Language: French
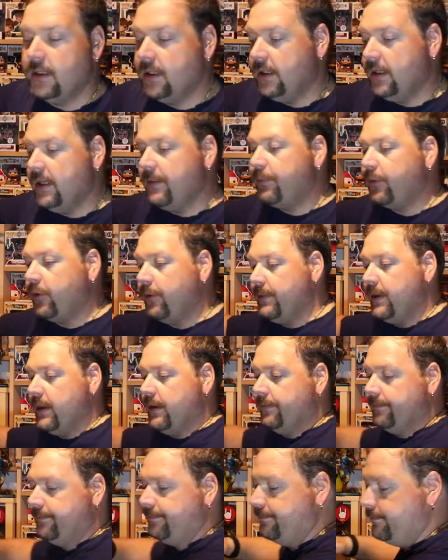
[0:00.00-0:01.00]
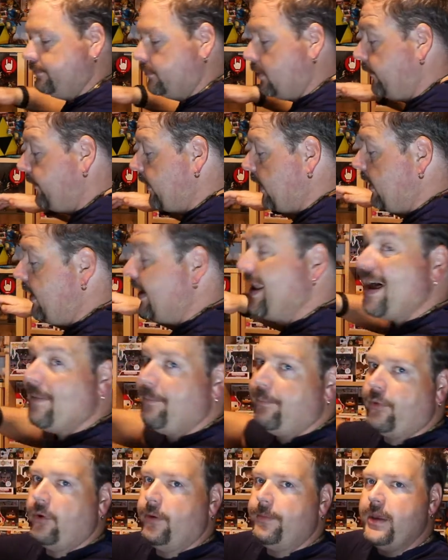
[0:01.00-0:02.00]
les premiers. Enfin, la
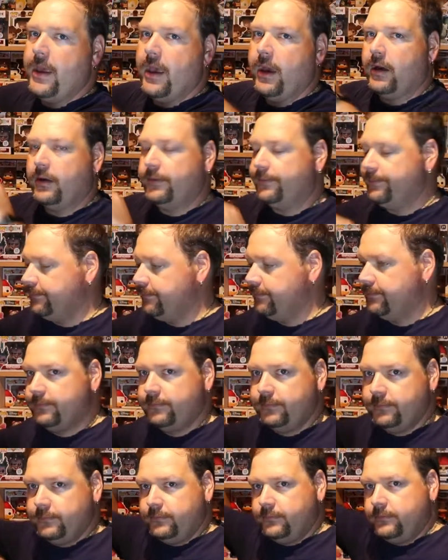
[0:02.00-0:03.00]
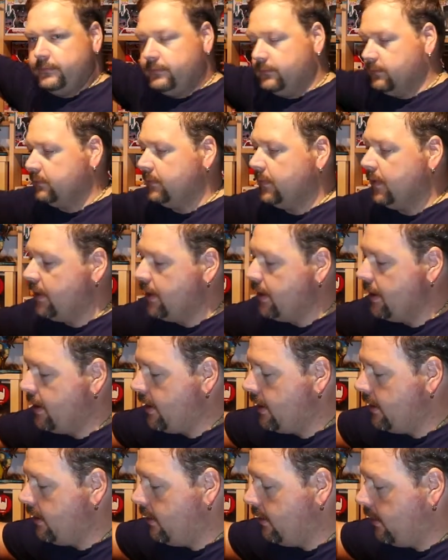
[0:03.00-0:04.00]
première.
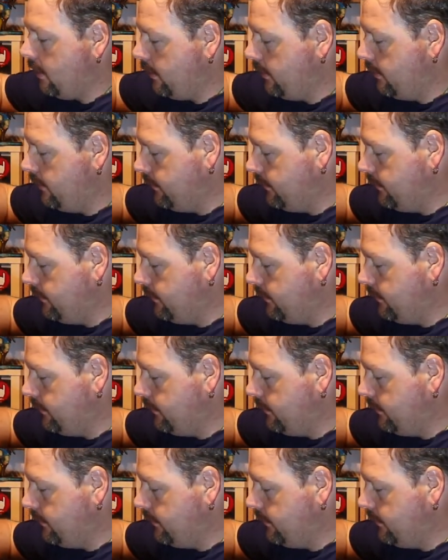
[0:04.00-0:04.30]
Alors,